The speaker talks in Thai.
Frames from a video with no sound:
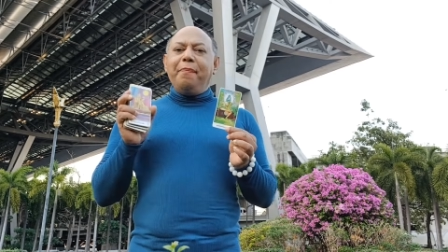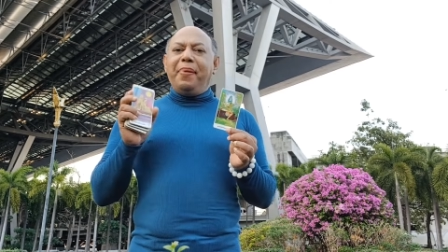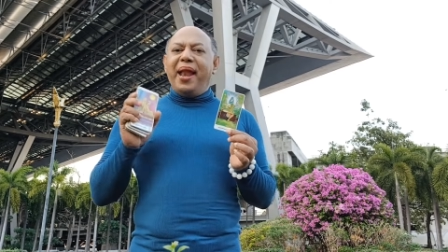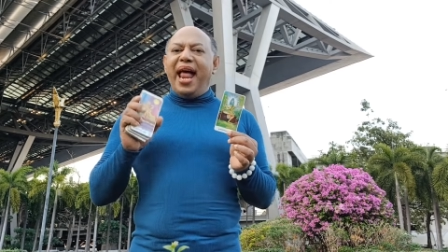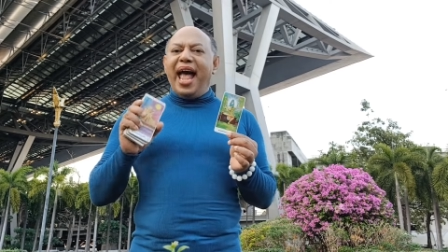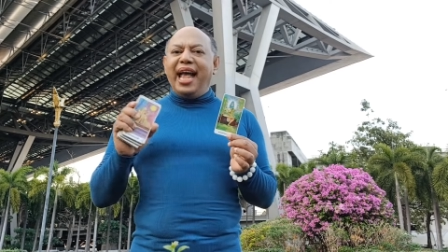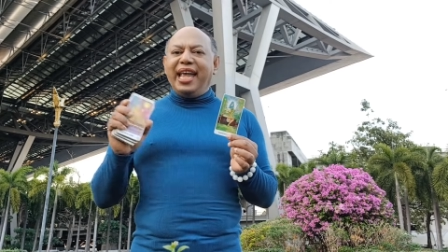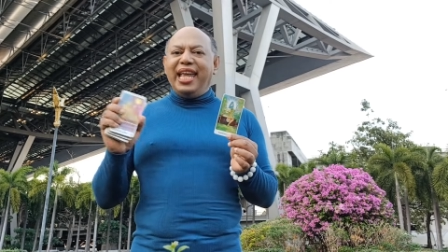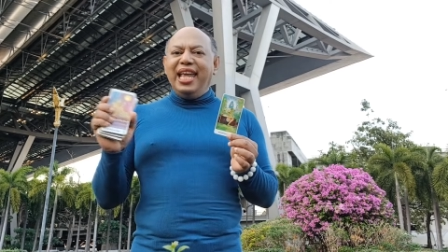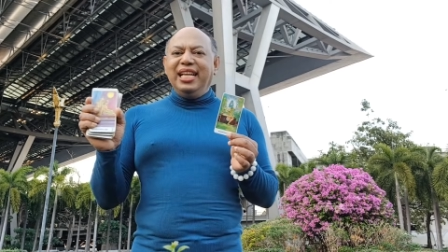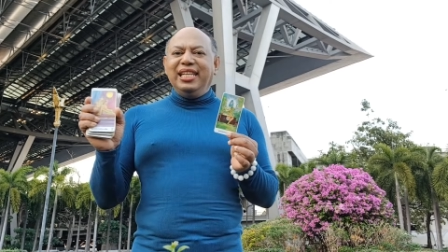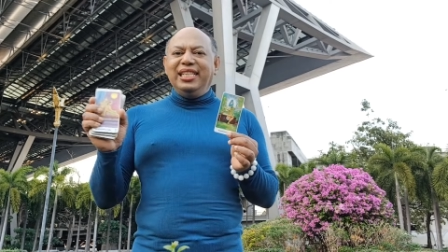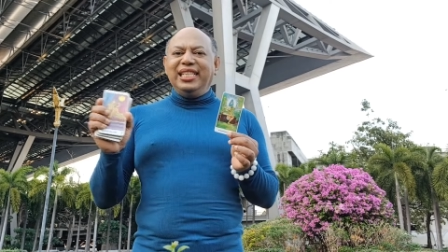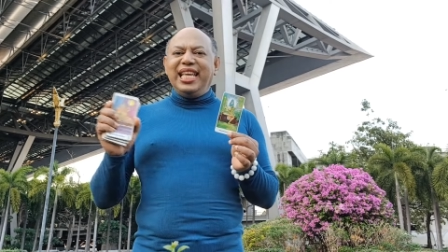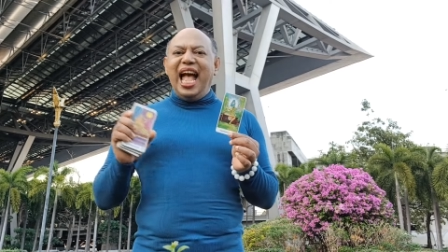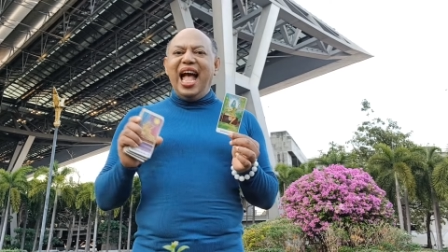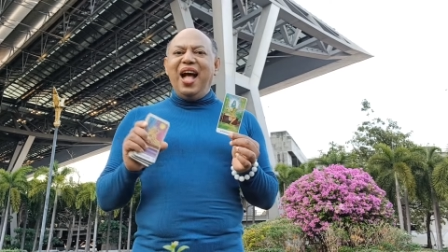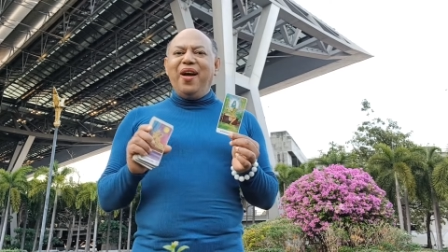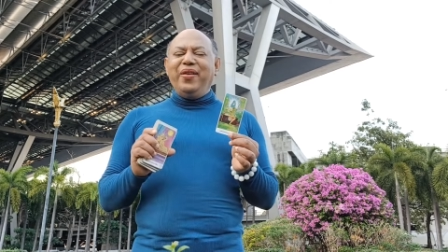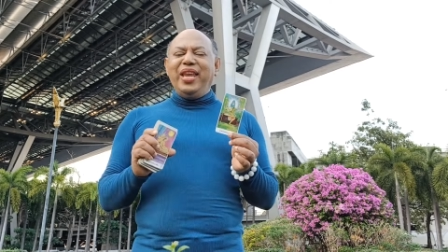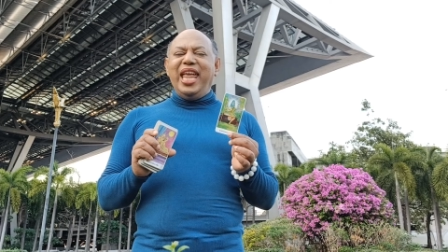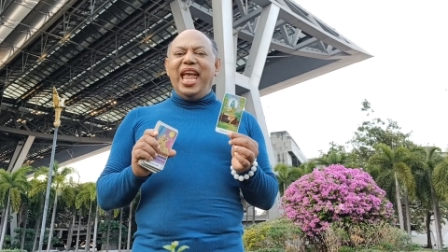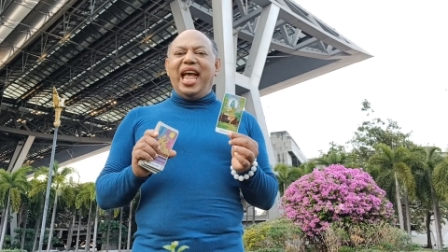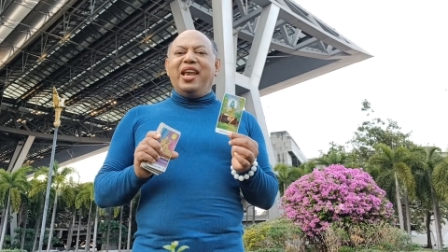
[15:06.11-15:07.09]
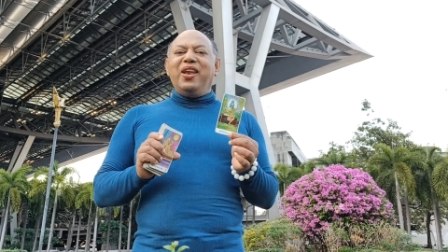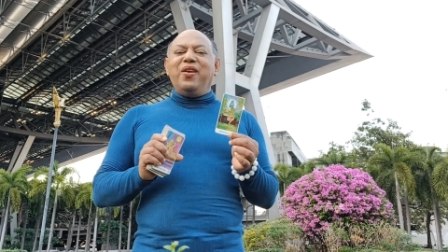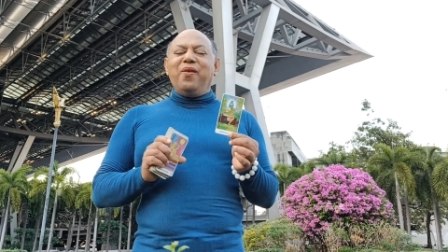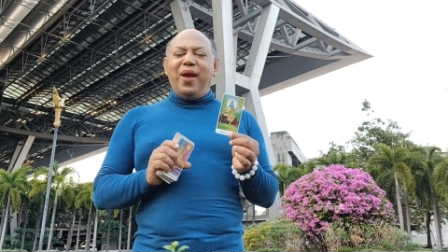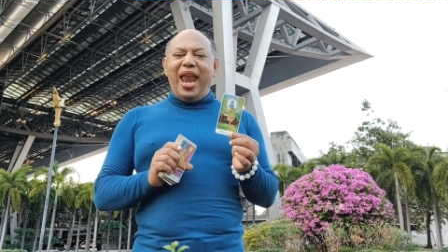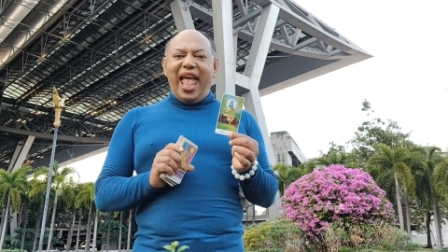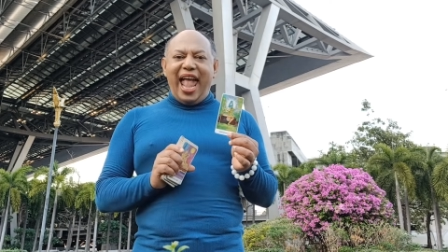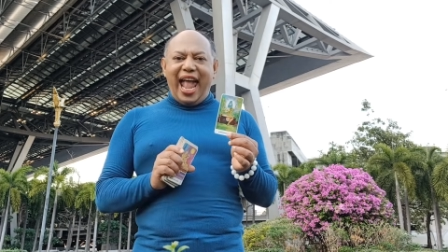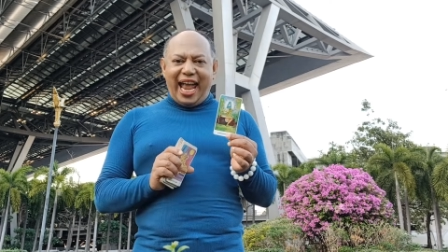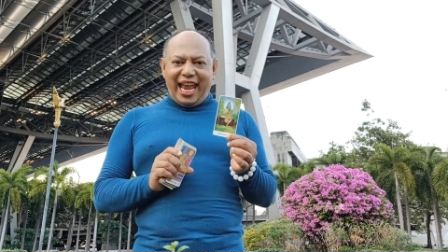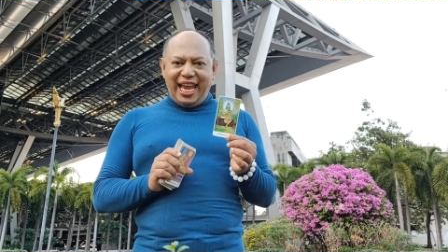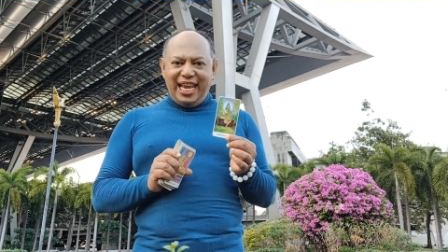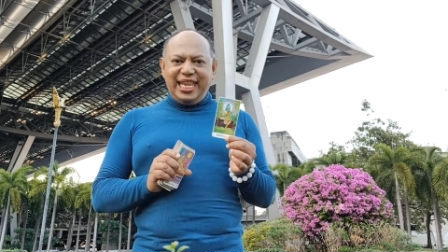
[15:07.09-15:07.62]
พระหิ้งเจ้าเนี่ยดูแล
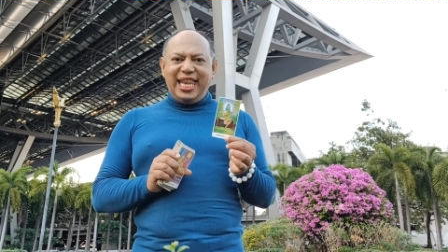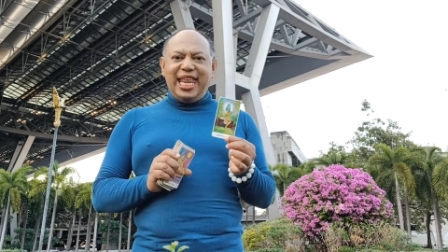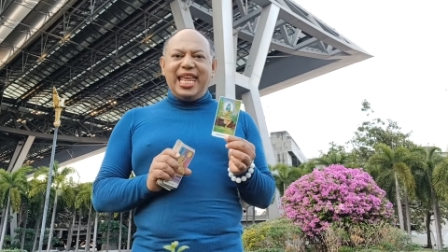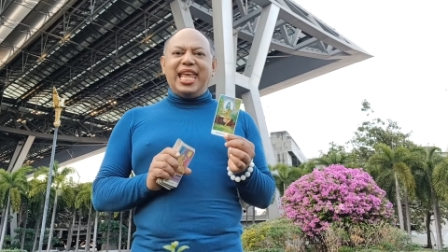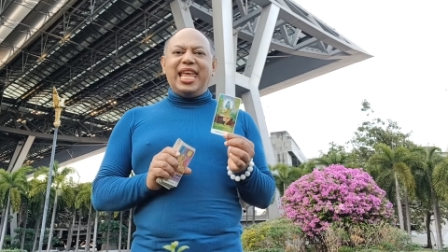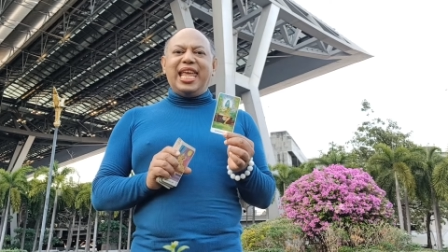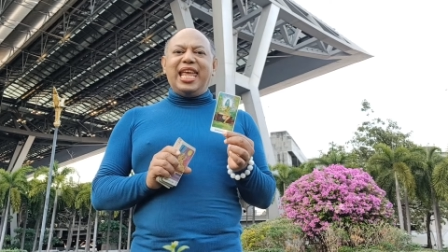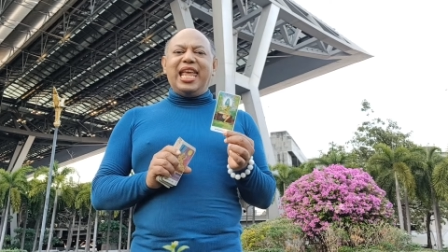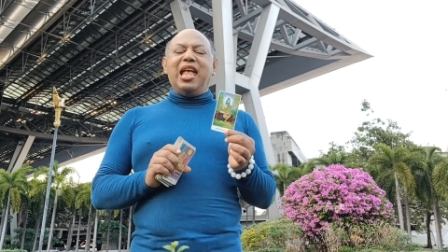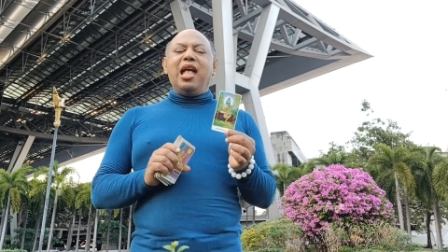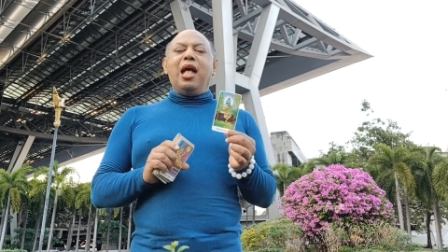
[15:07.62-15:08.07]
ให้ดี